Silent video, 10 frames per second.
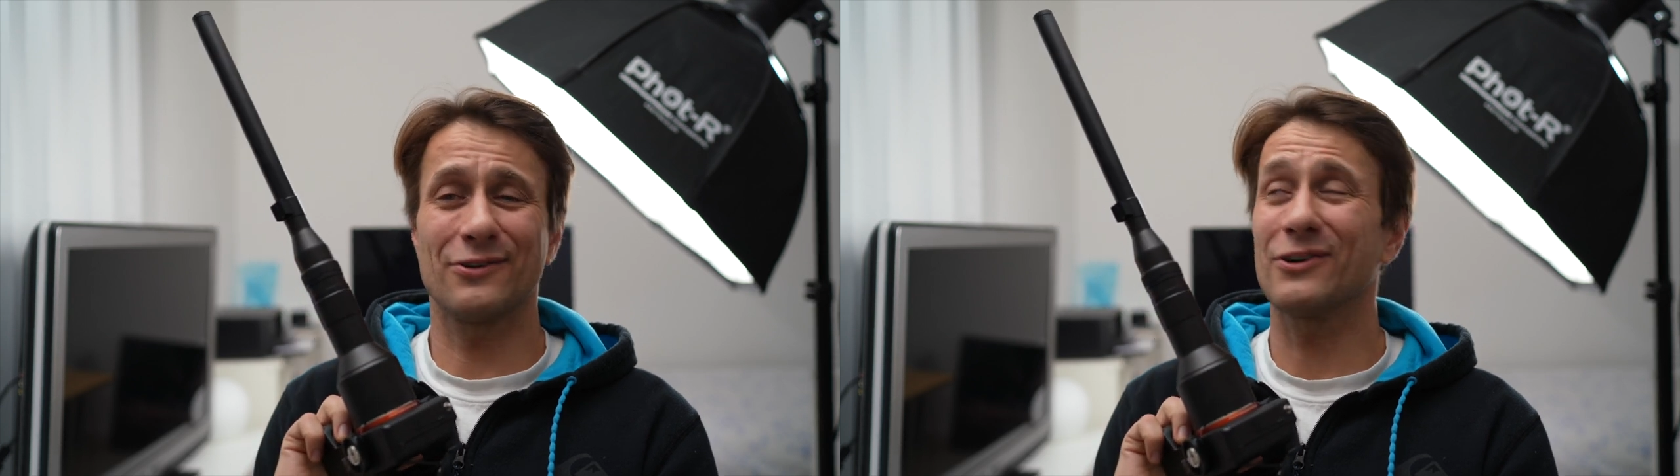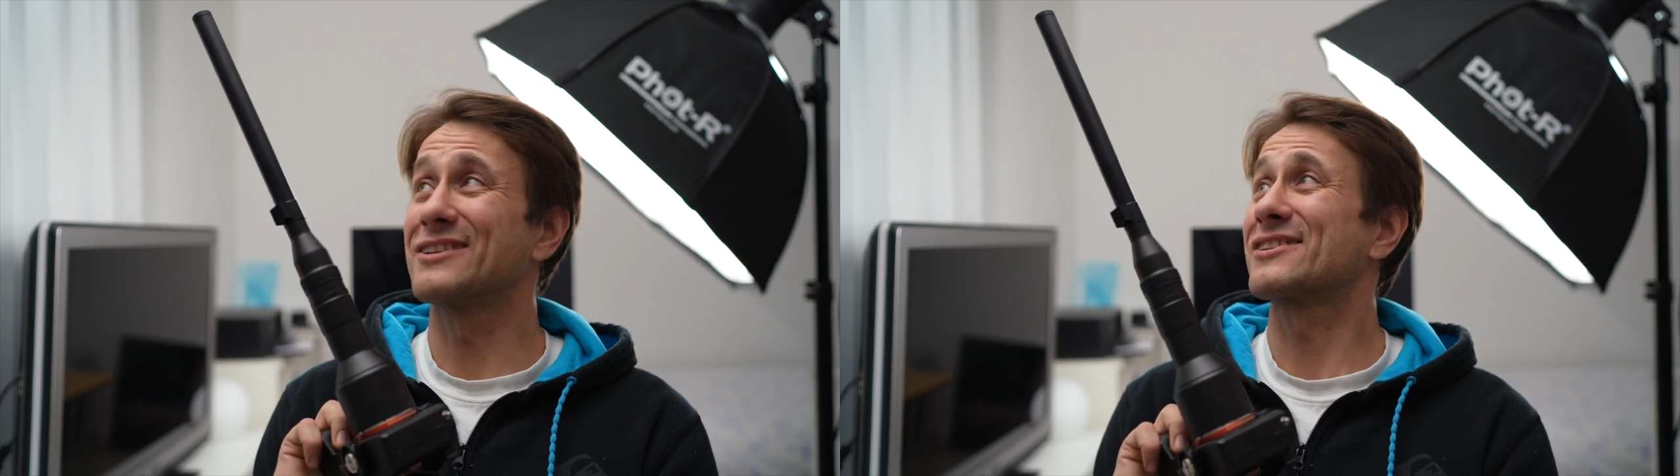
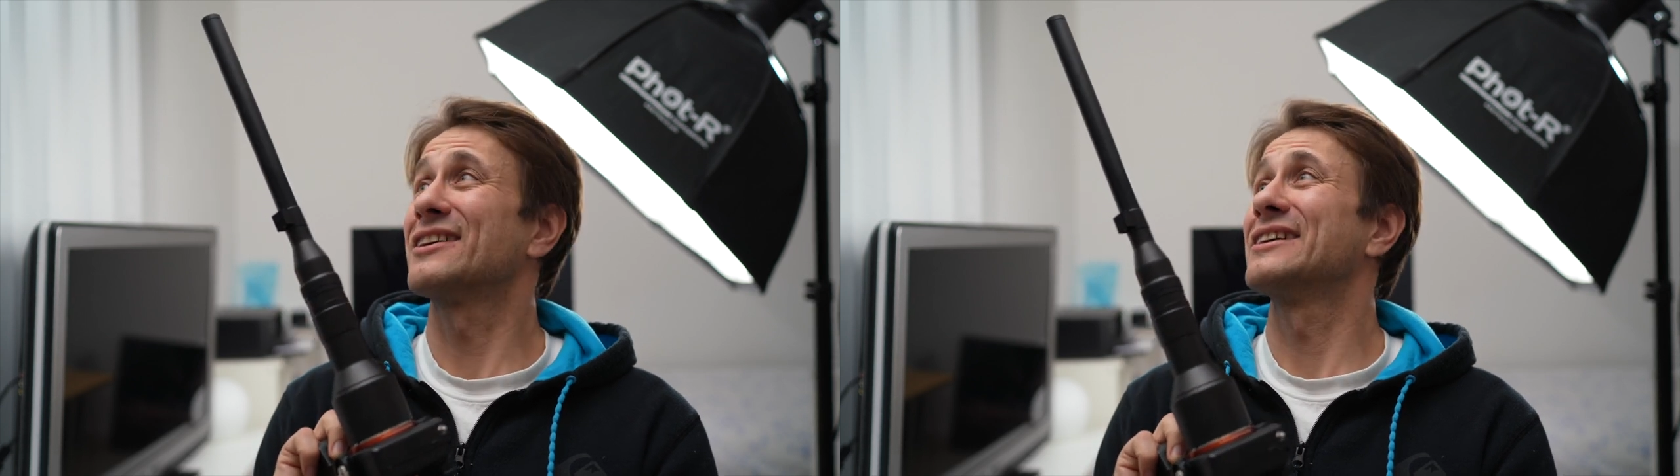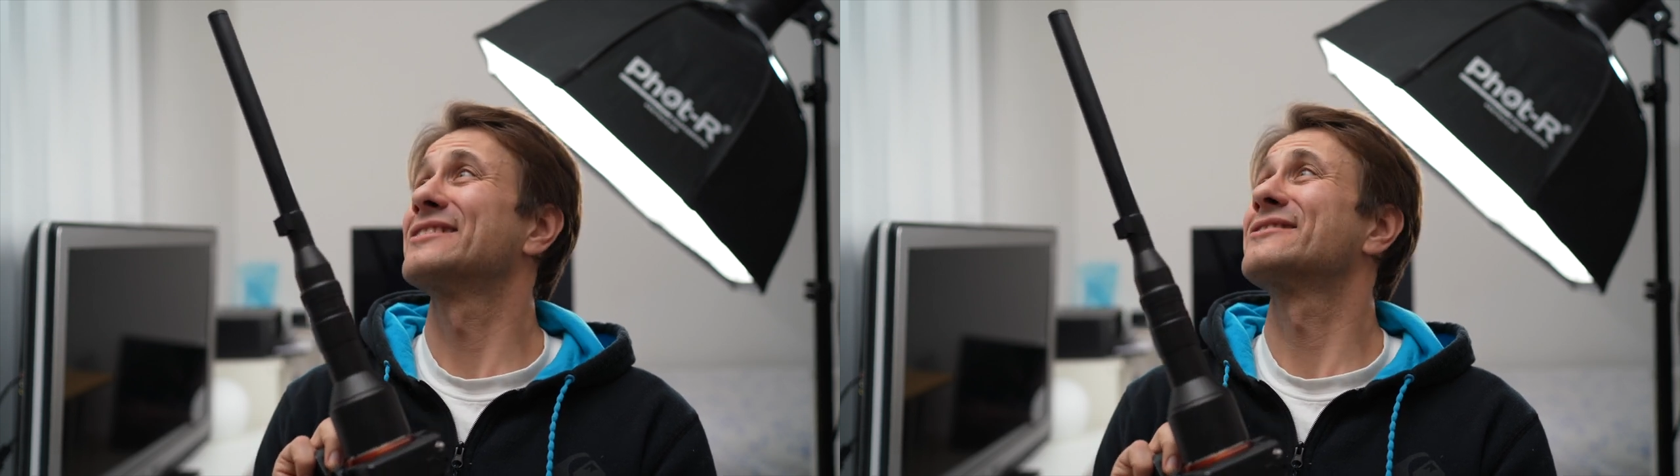doch
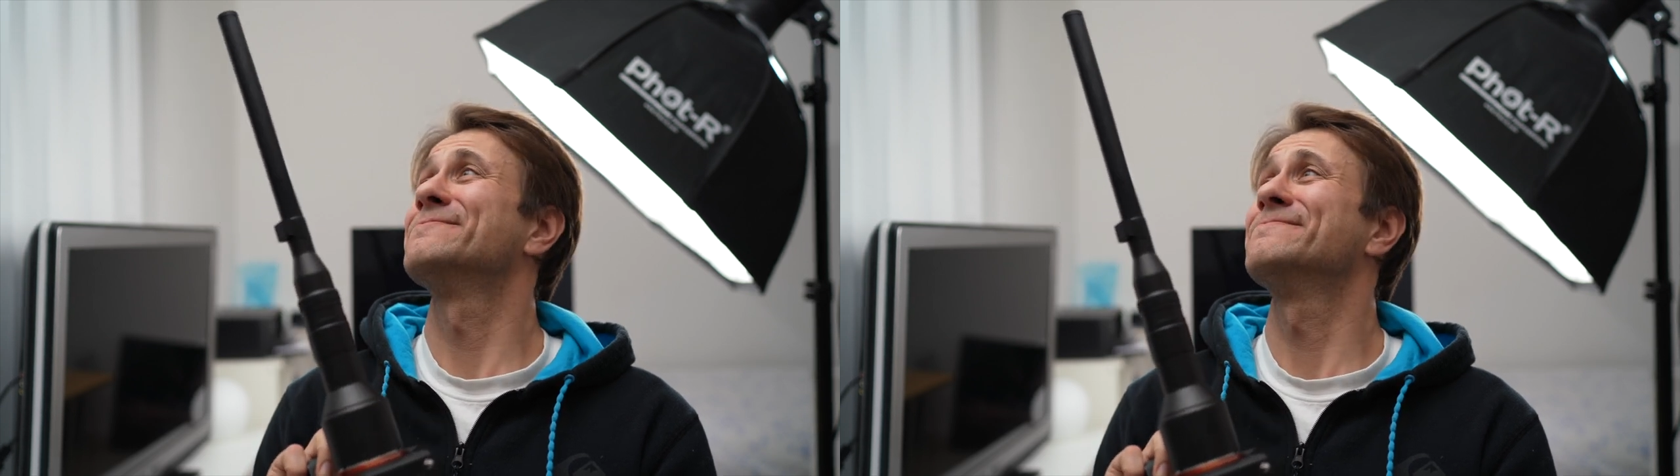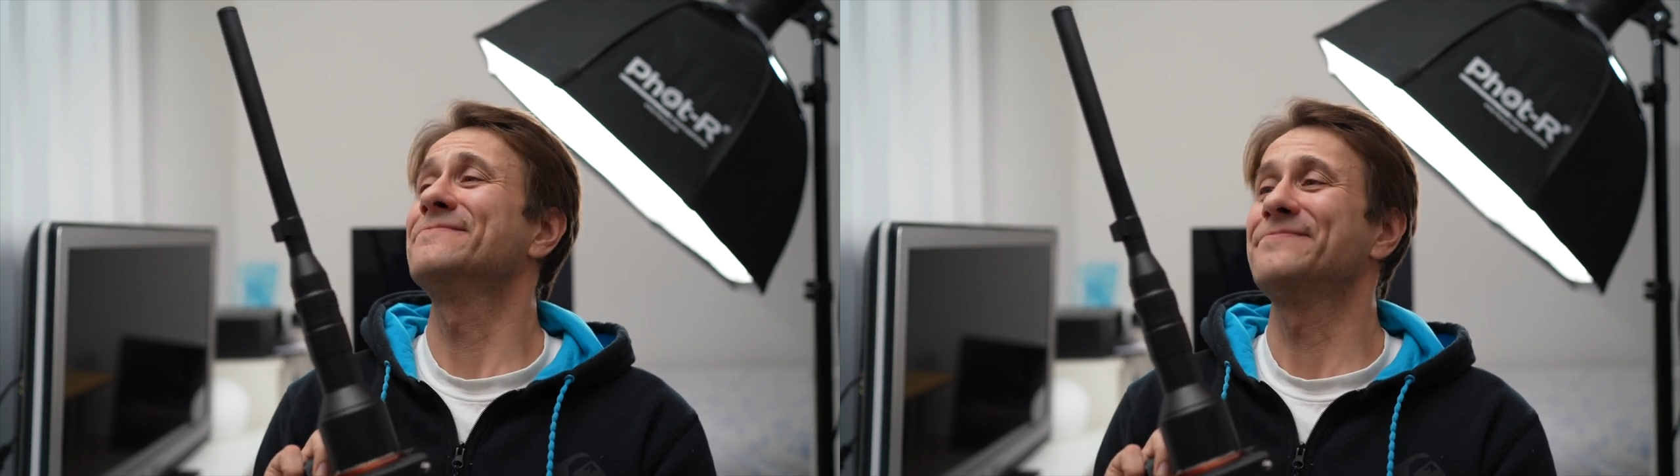entscheidend.
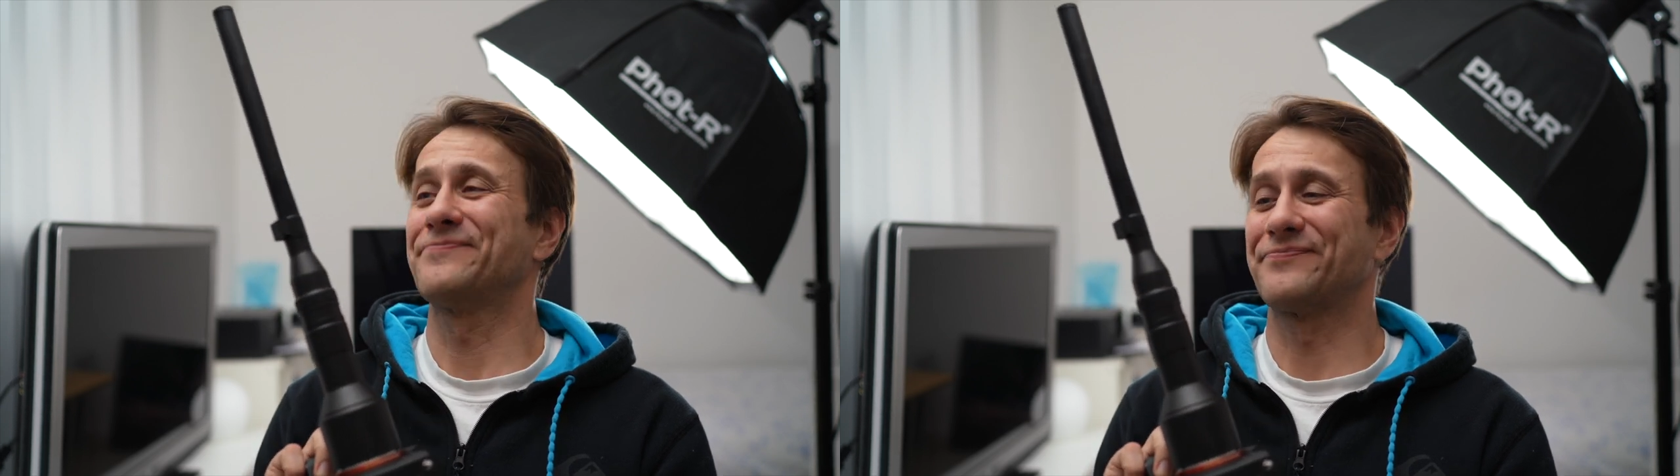Hm?